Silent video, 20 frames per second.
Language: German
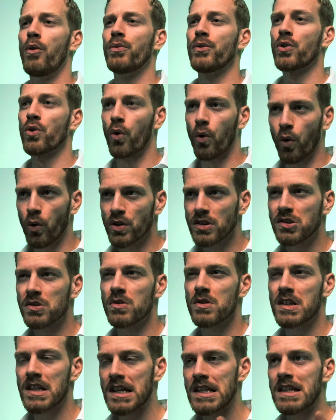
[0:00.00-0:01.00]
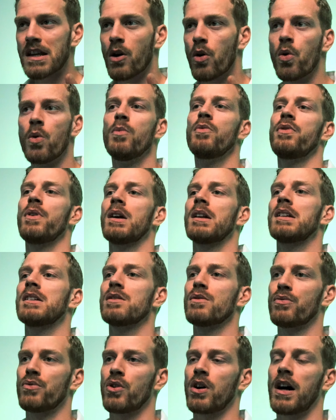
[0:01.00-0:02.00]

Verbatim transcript: Auch für große und sehr, sehr umfängliche